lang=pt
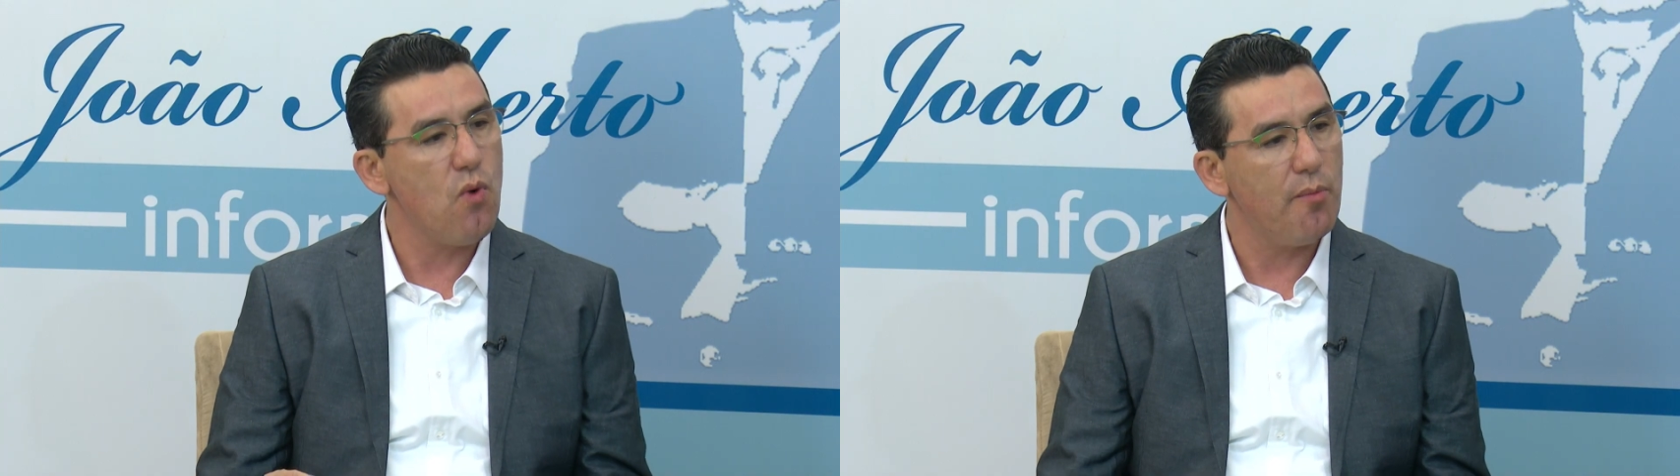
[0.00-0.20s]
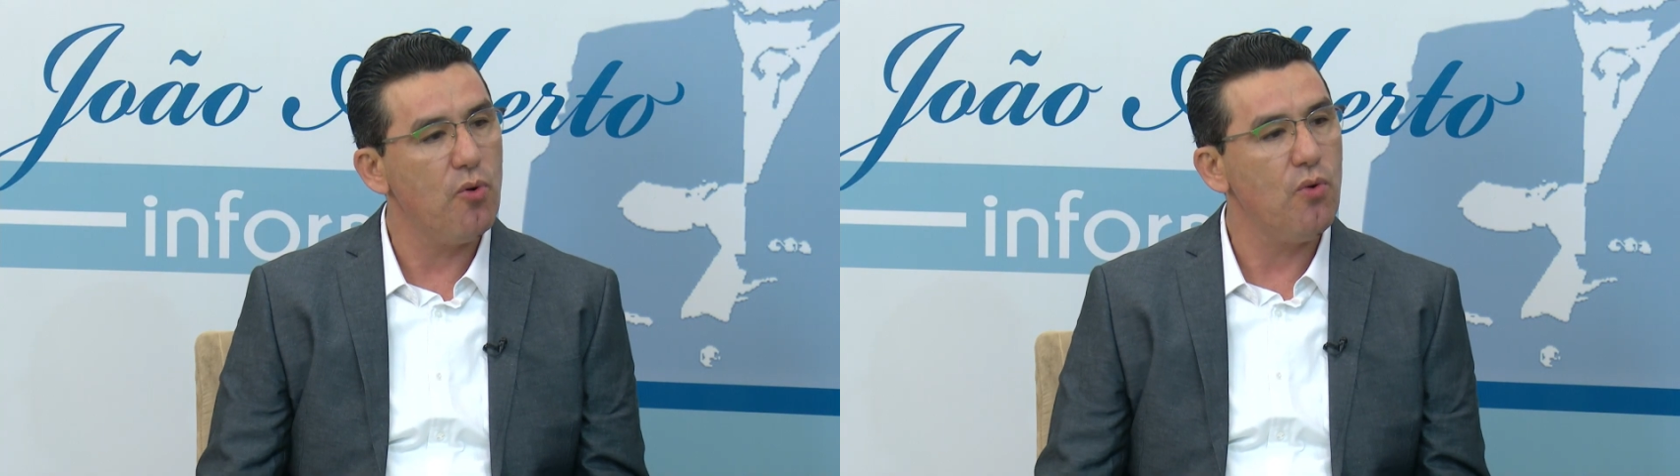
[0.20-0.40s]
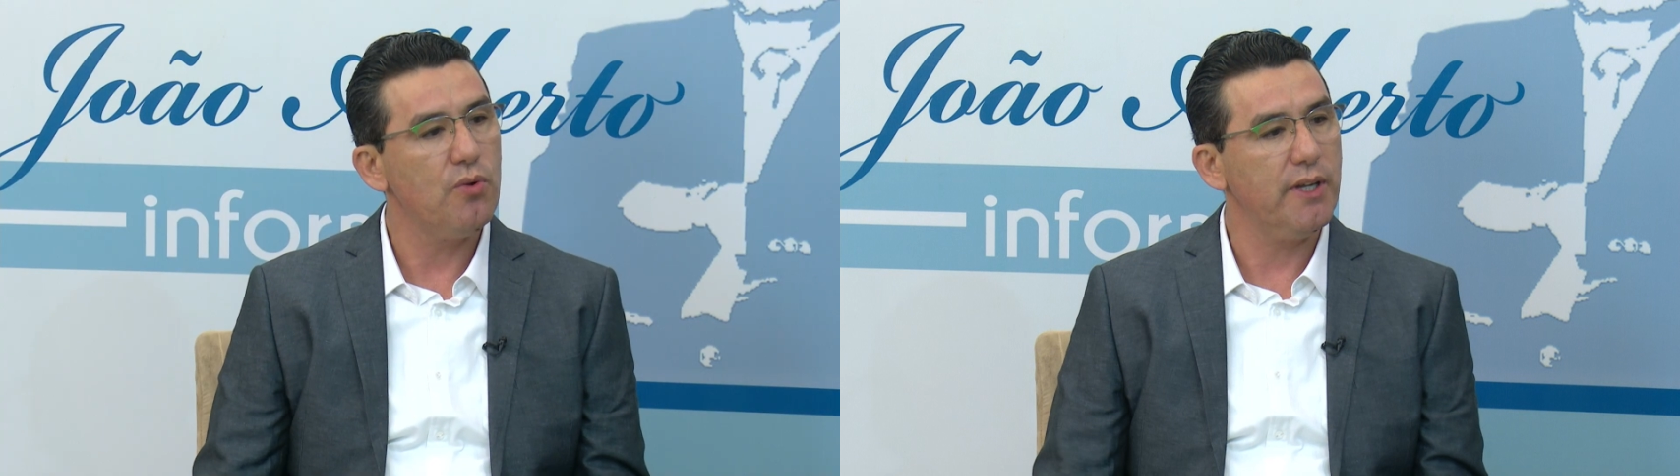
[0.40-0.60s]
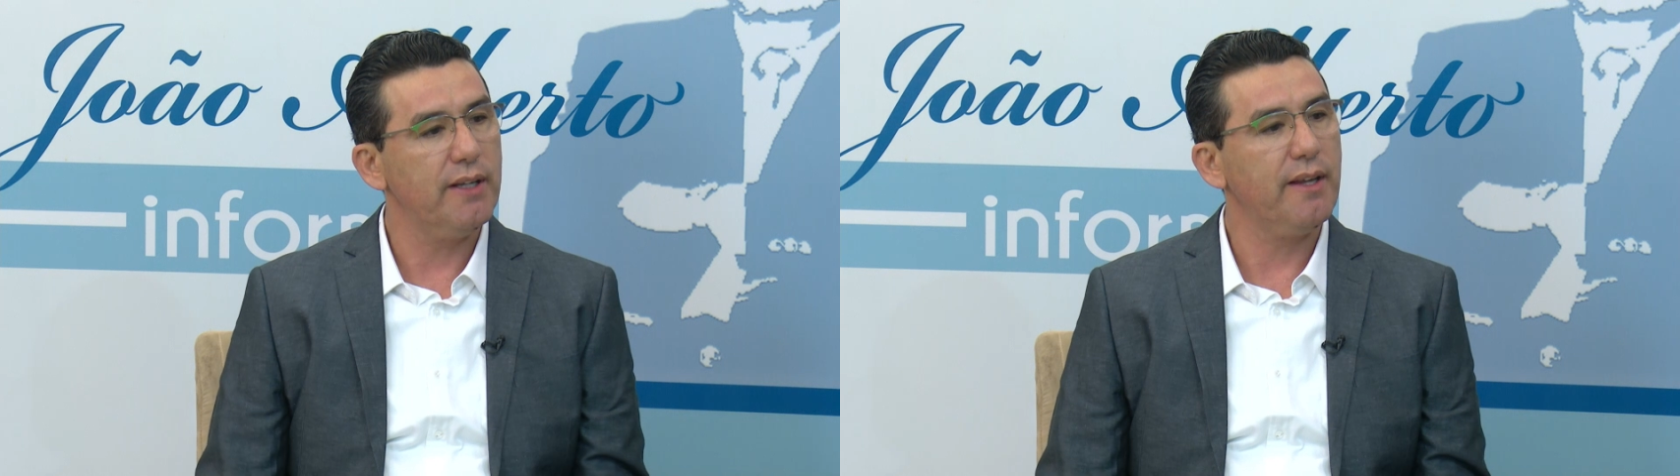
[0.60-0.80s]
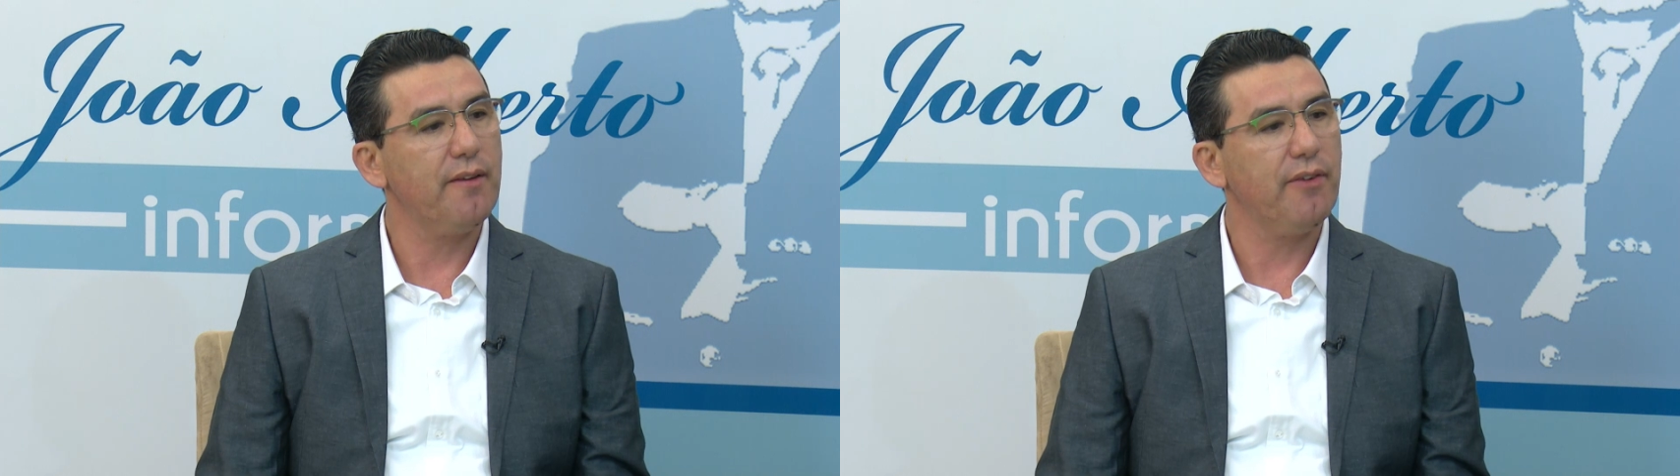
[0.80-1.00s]
amor, né?
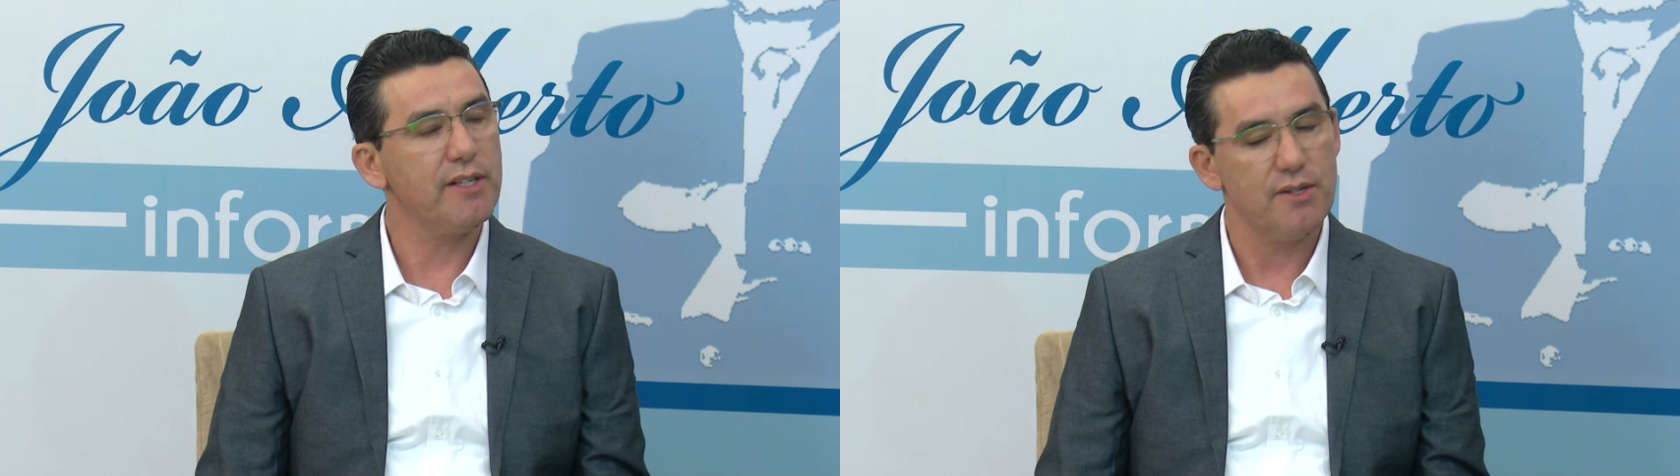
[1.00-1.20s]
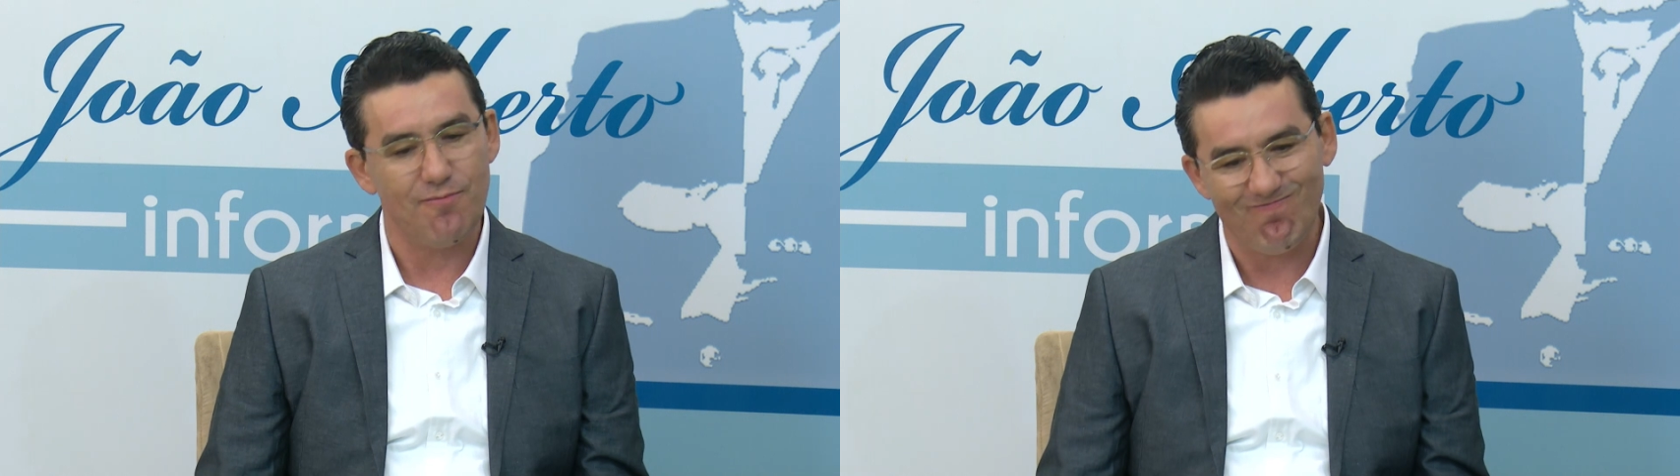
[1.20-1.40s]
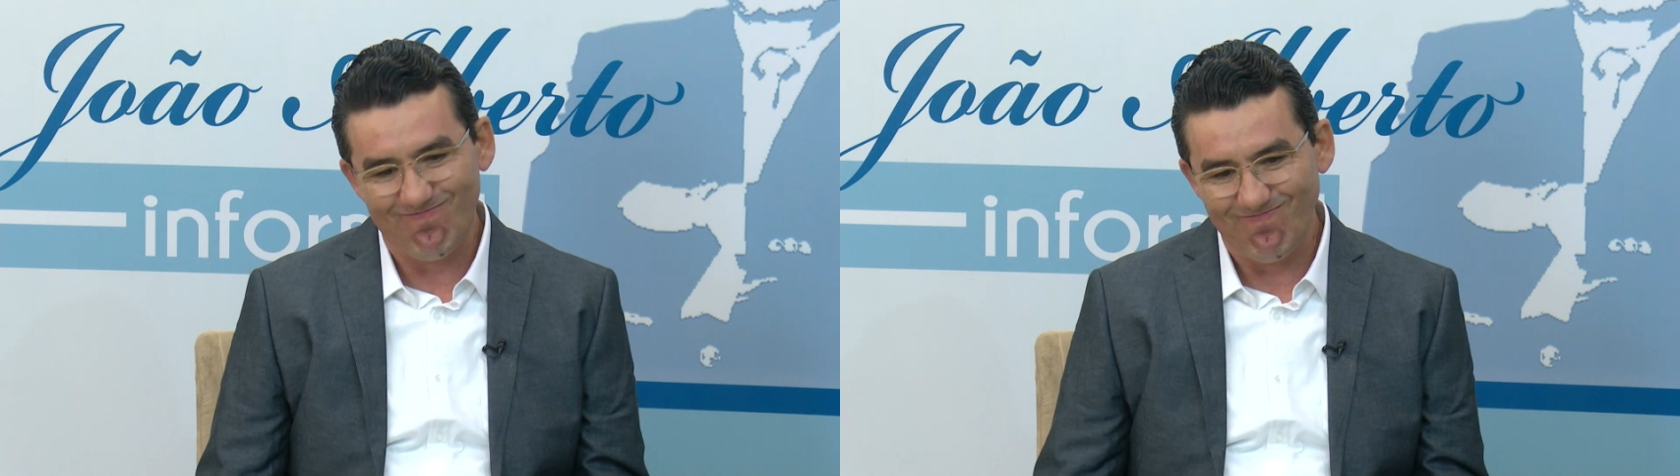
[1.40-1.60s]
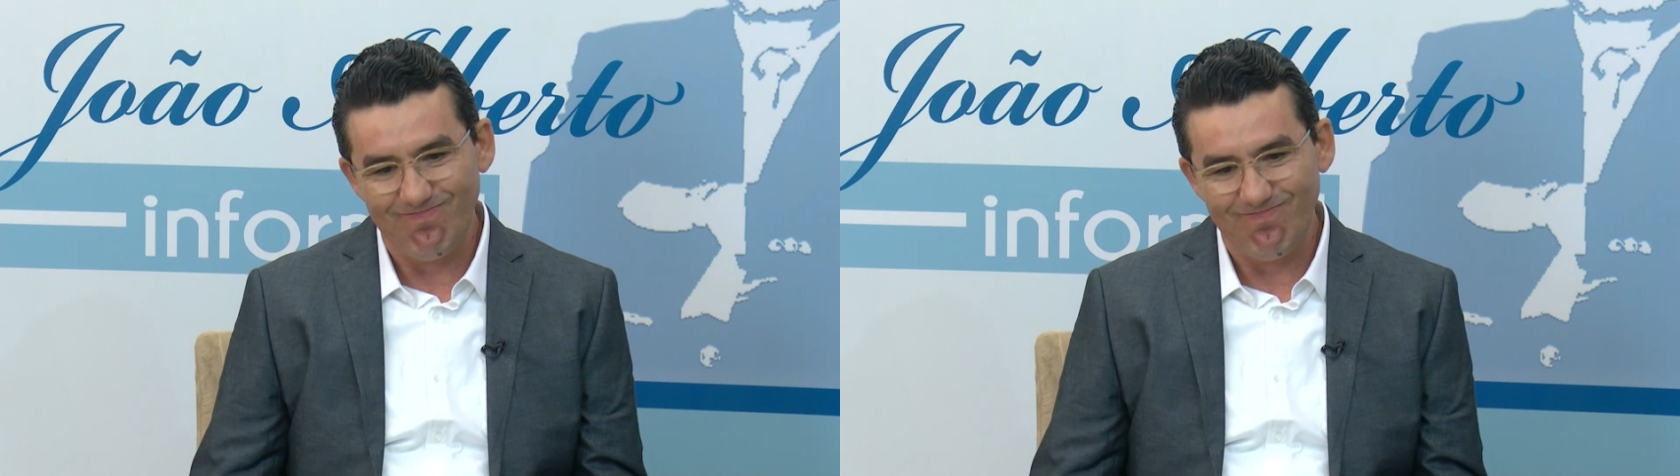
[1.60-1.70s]
Tem que fazer com...